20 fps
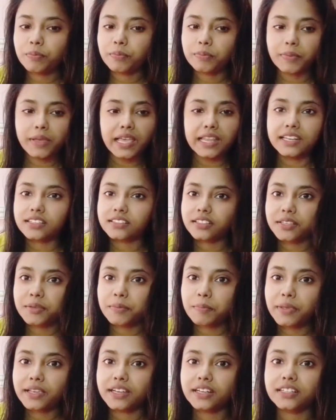पहले से ही
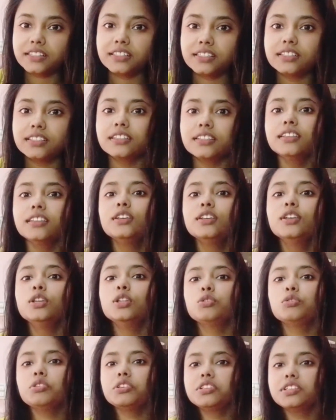पे कर दी थी
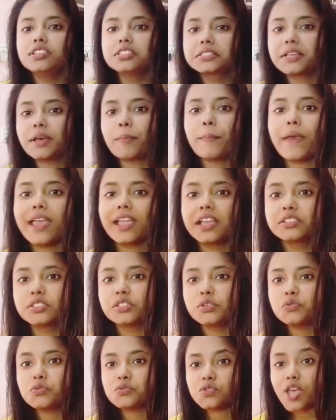तो इसका
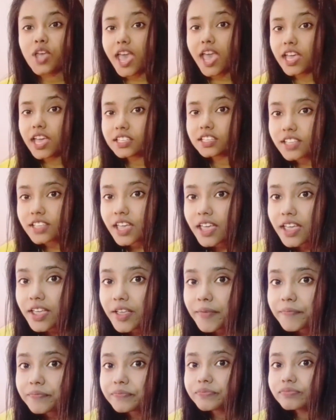पैकेजिंग कुछ ऐसा है
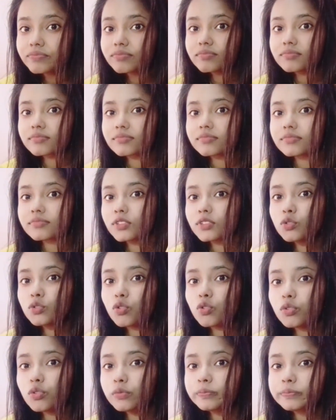यू
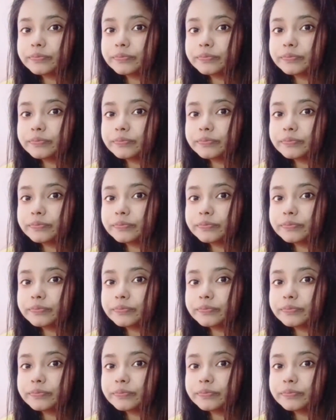नो